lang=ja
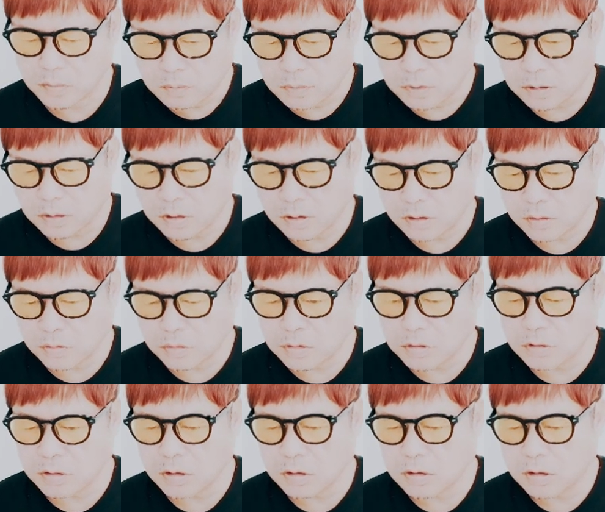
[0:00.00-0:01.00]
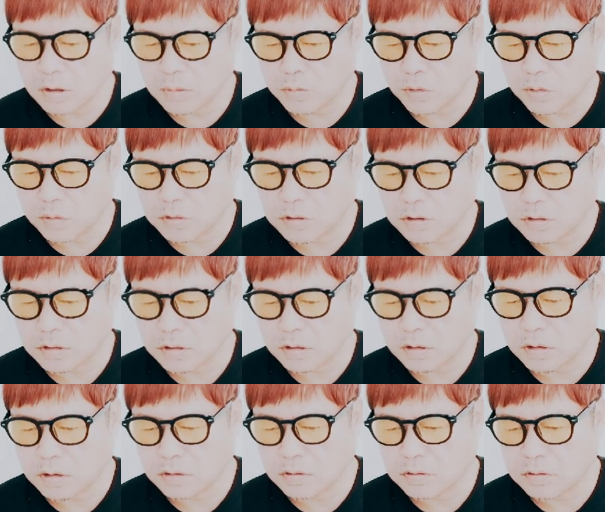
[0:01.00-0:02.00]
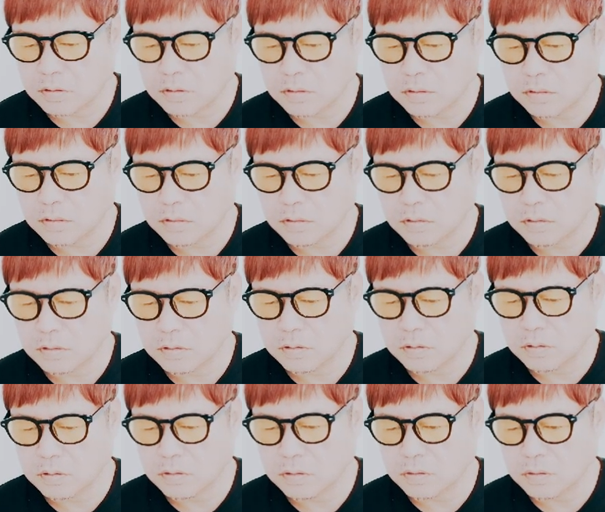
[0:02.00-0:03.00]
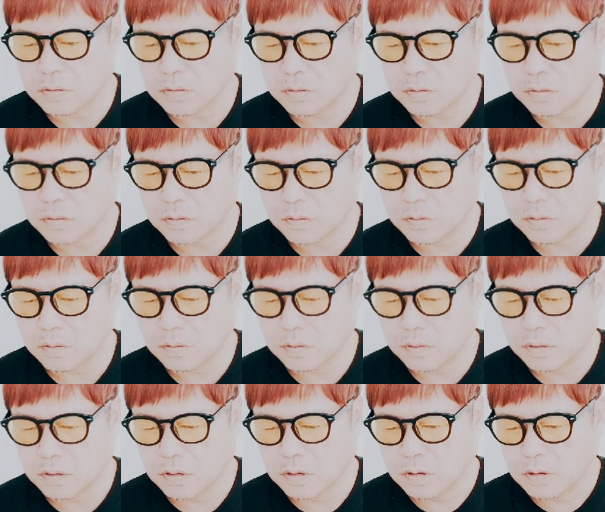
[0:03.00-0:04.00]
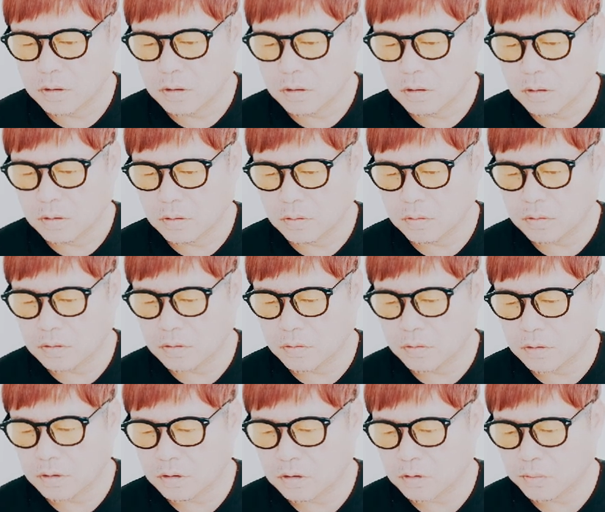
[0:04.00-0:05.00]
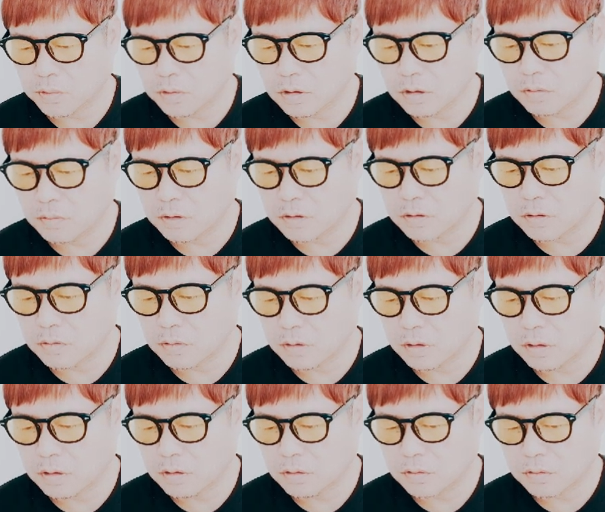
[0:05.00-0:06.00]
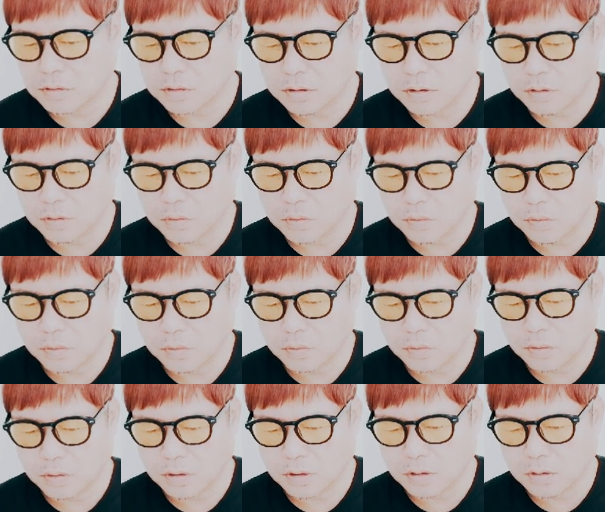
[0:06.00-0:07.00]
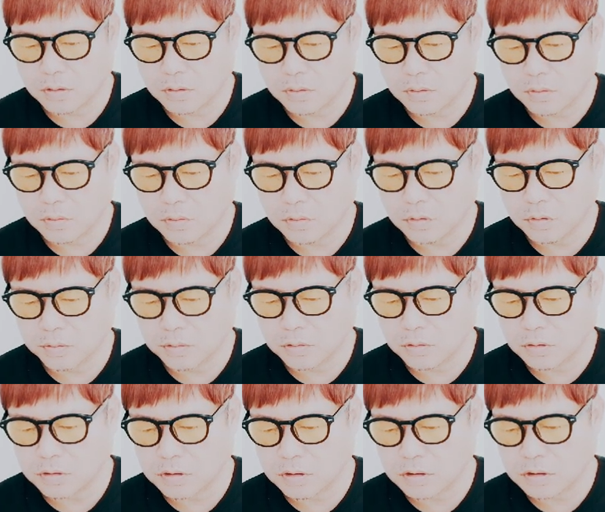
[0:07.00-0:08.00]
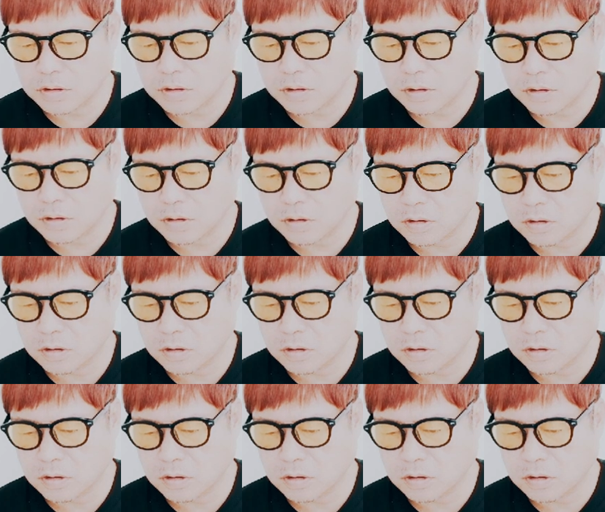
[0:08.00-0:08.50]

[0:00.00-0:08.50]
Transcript: また芸能人であっても、私生活上を、の事項に関してはプライバシーの権利として保護が及ぶとし、死者で